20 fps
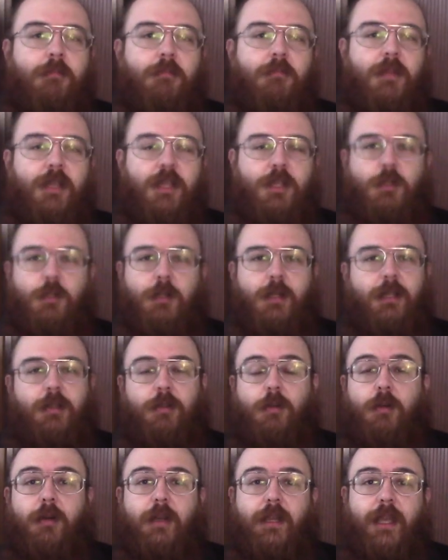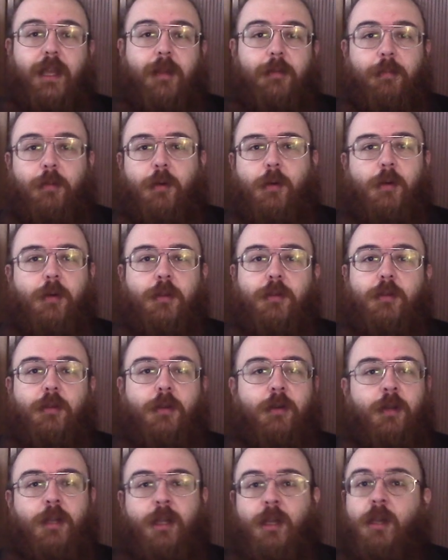i giocatori al
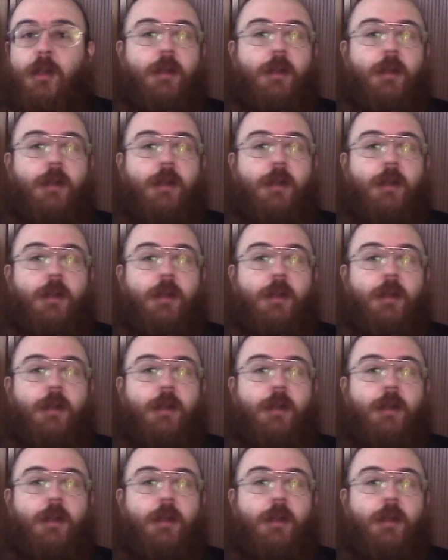porto